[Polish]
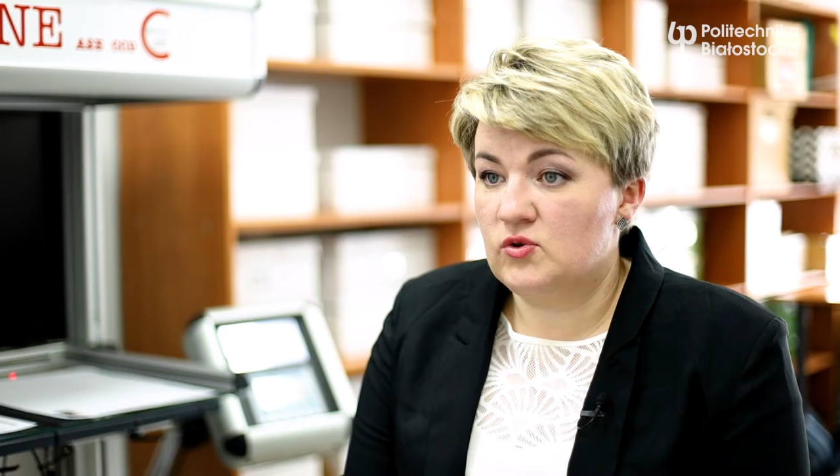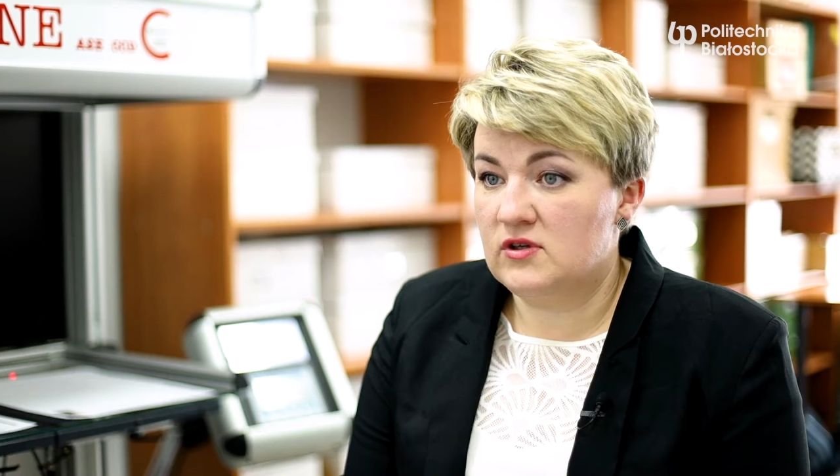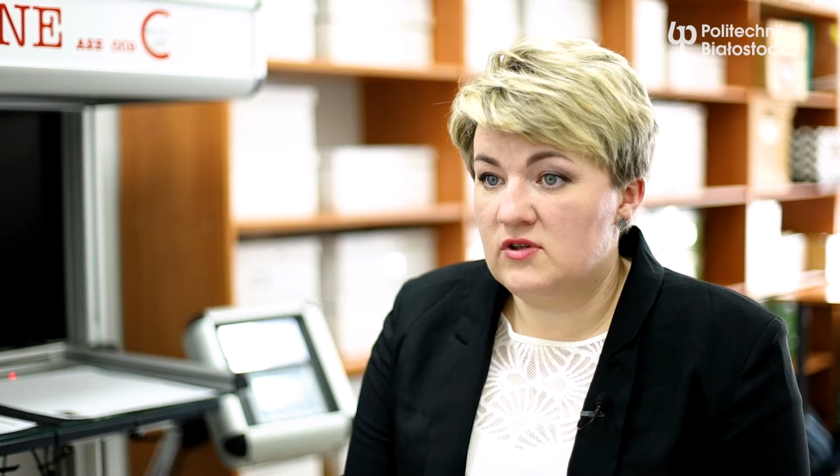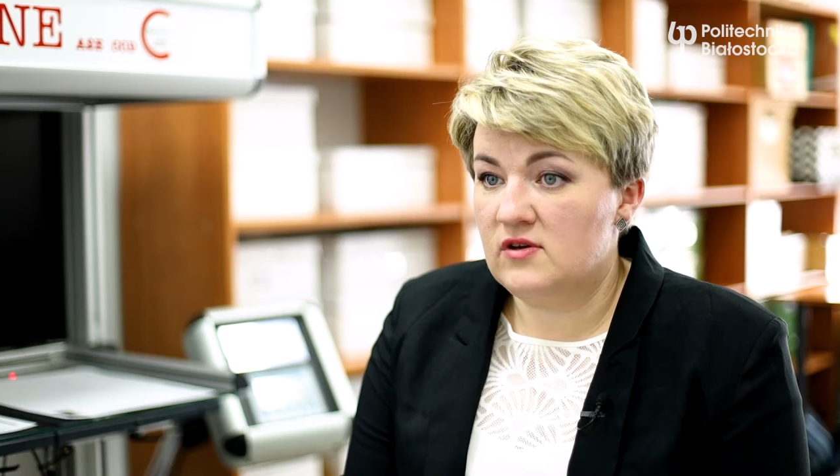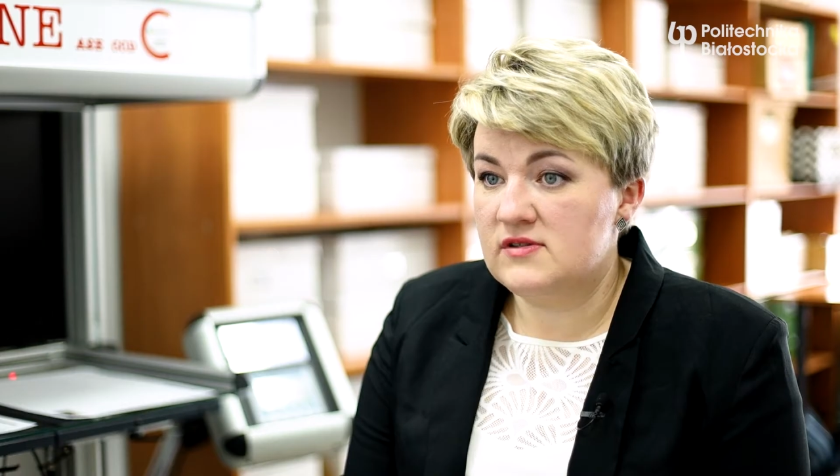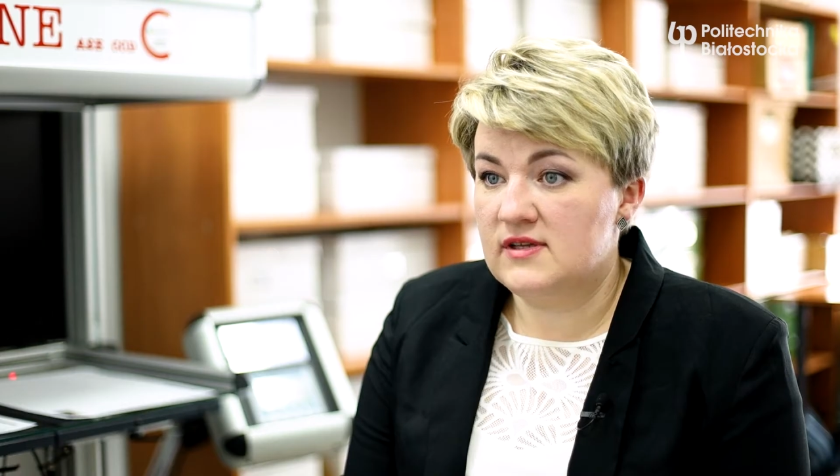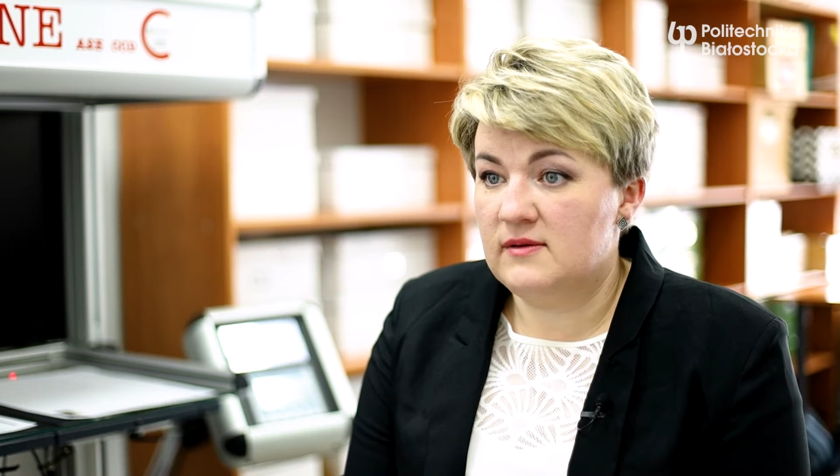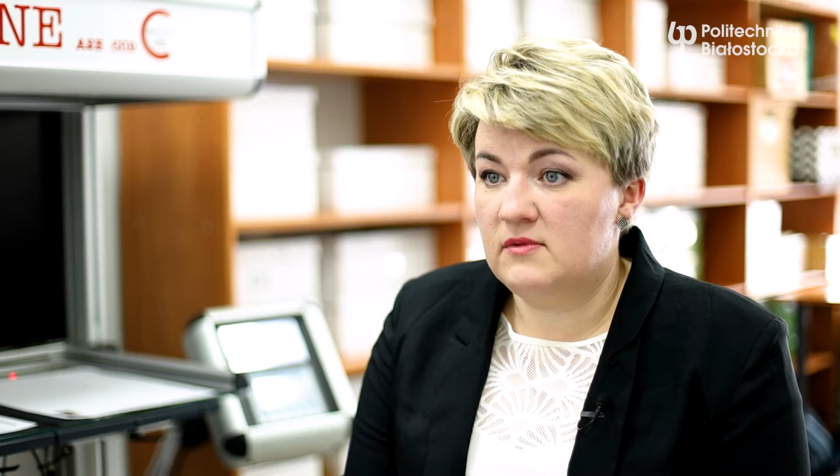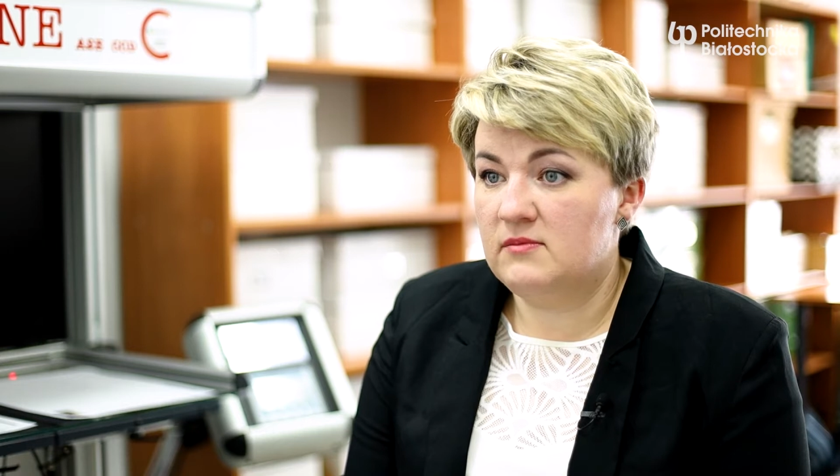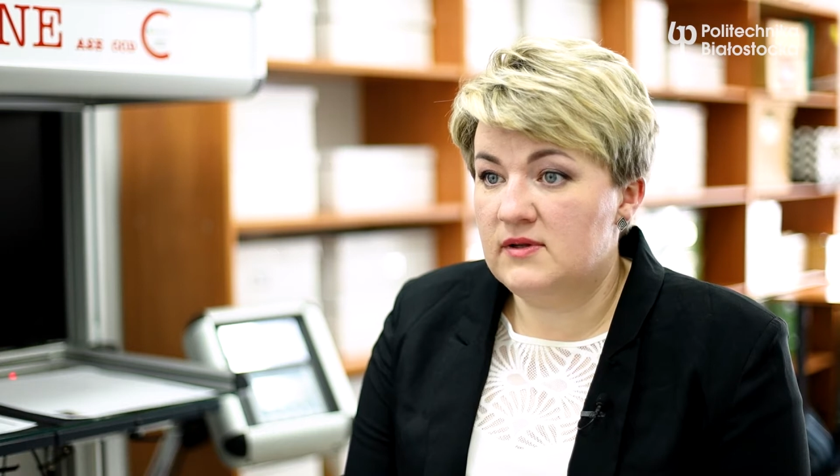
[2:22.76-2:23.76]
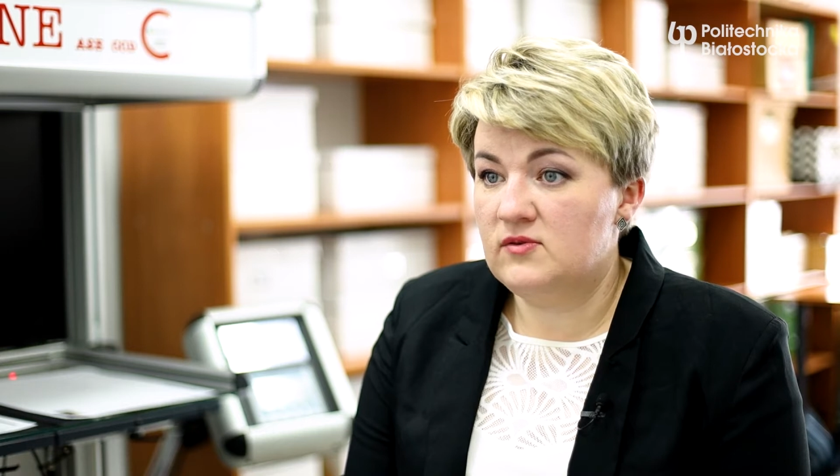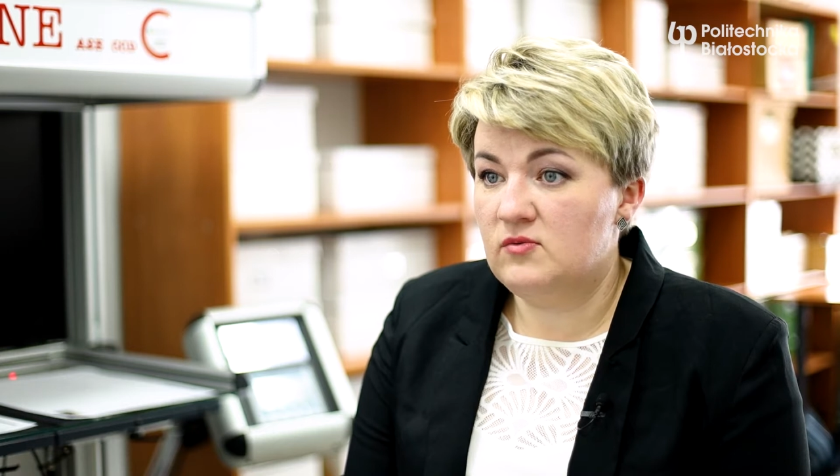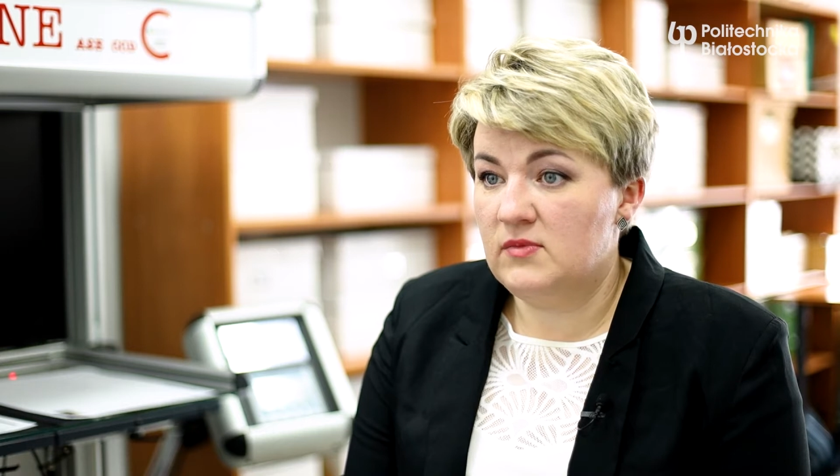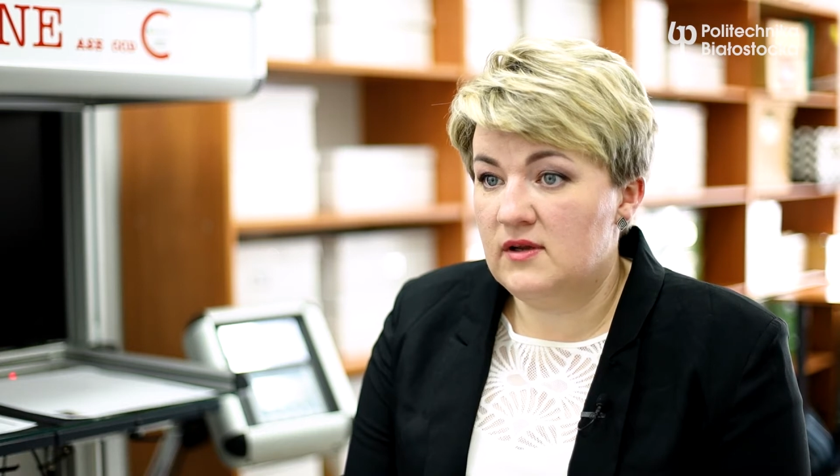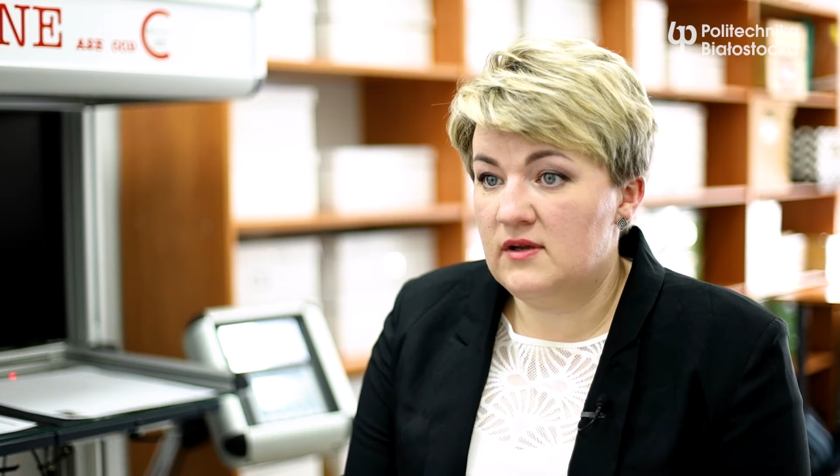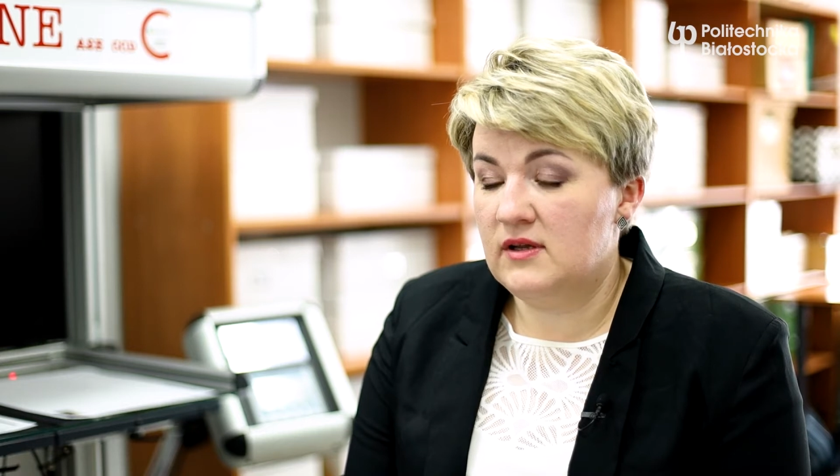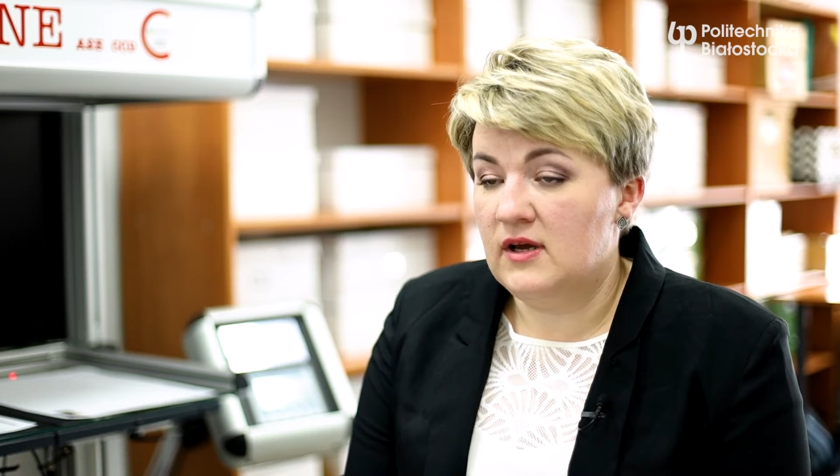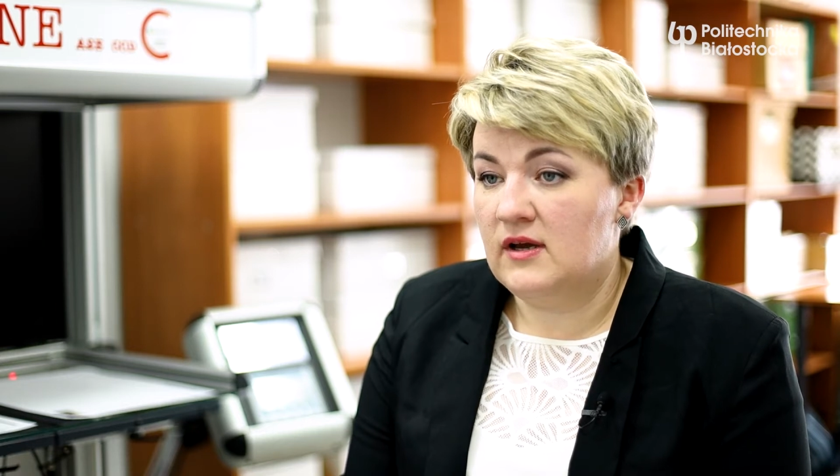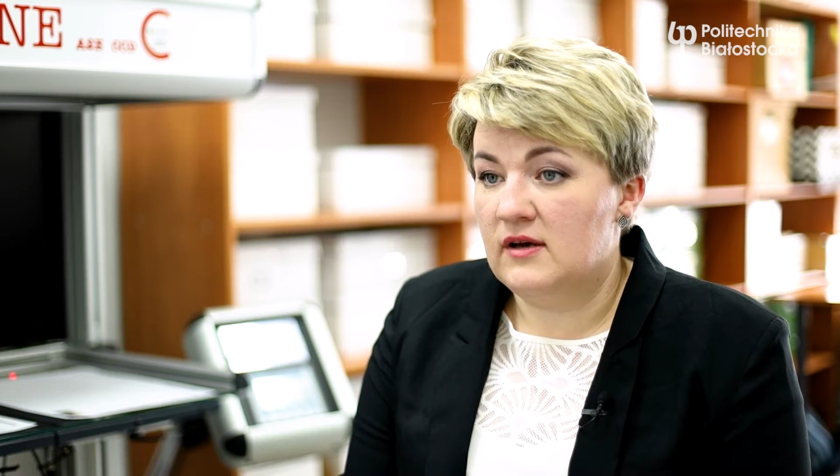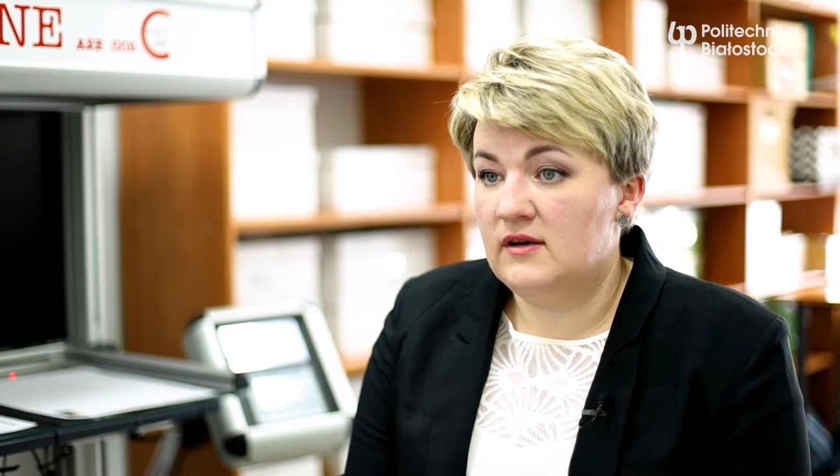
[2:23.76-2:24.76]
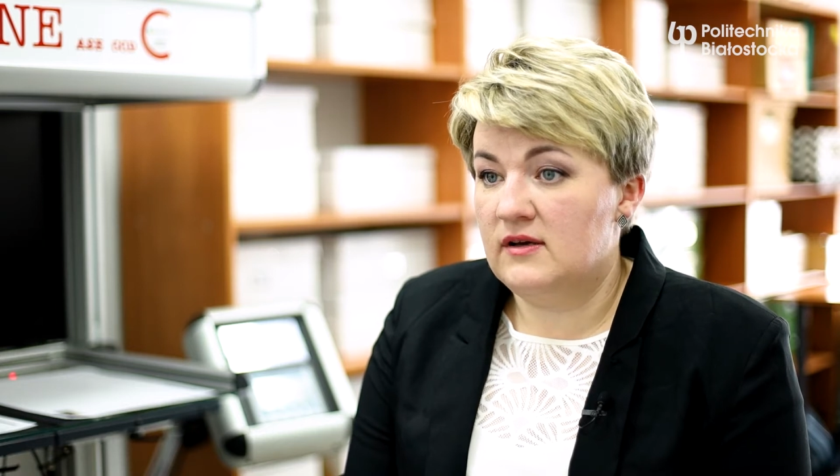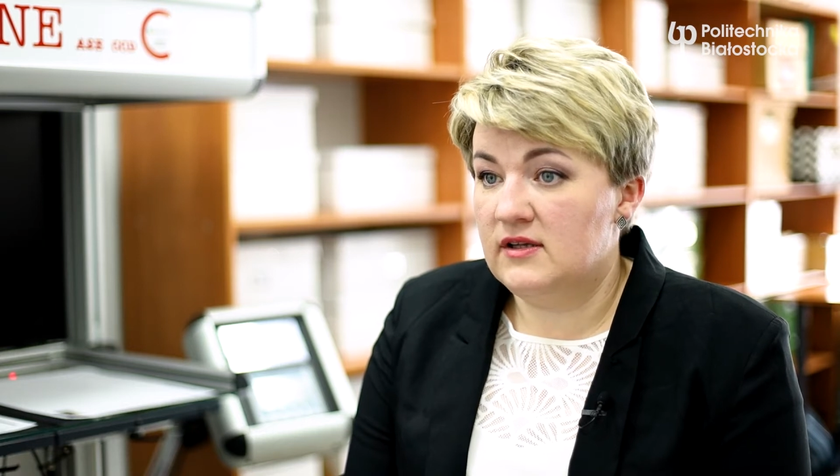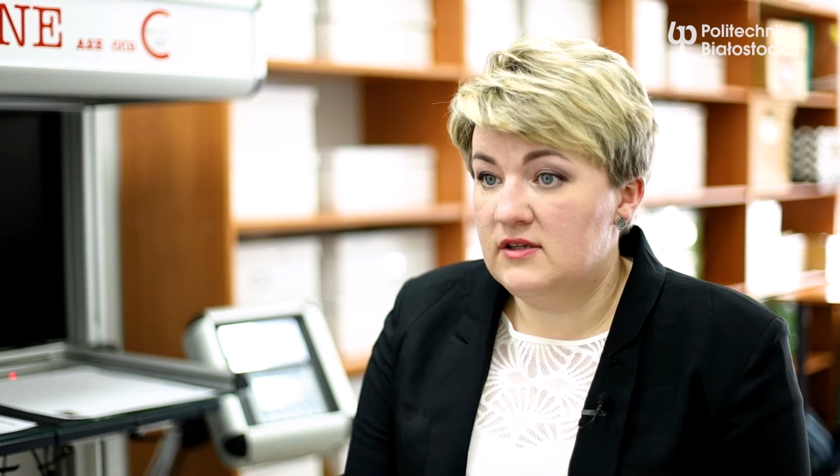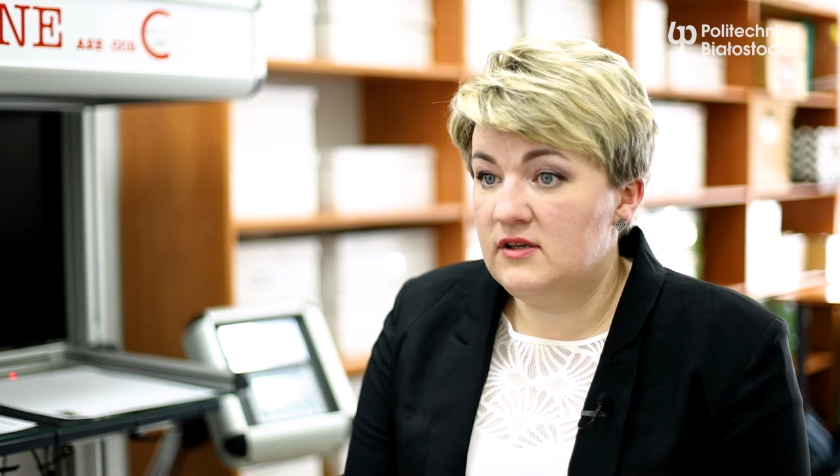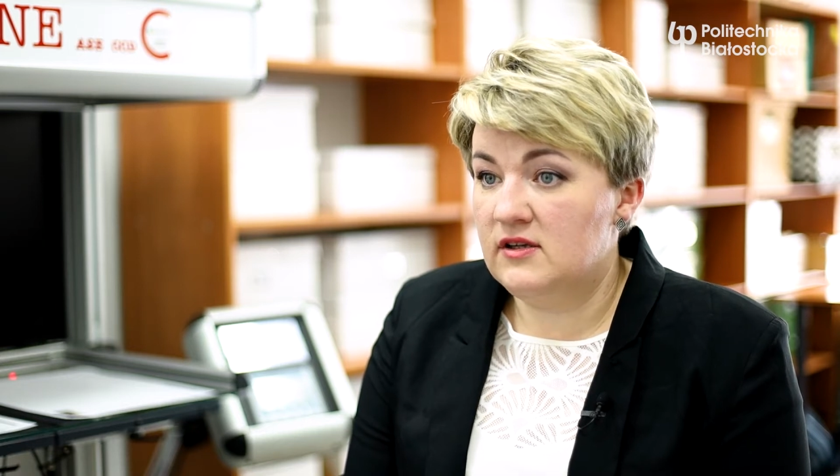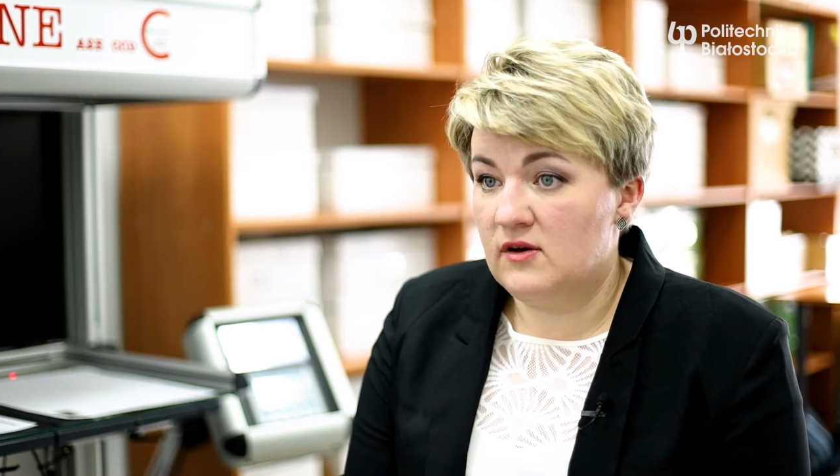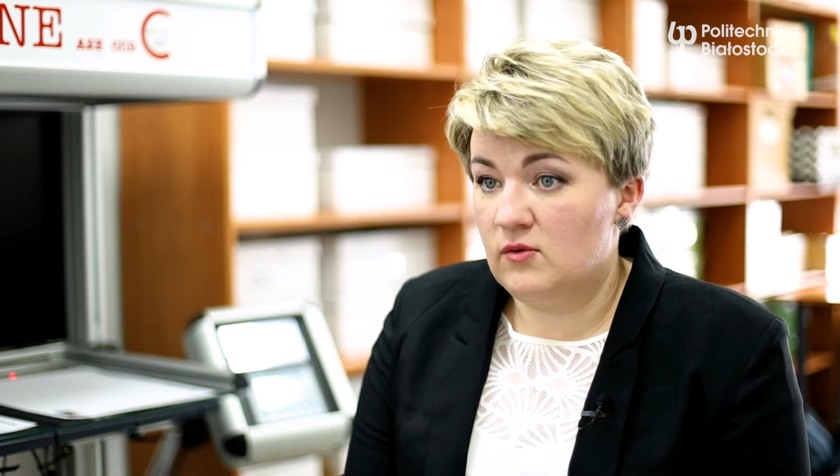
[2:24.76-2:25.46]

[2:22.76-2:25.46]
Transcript: których dostęp będą mieli e, jedynie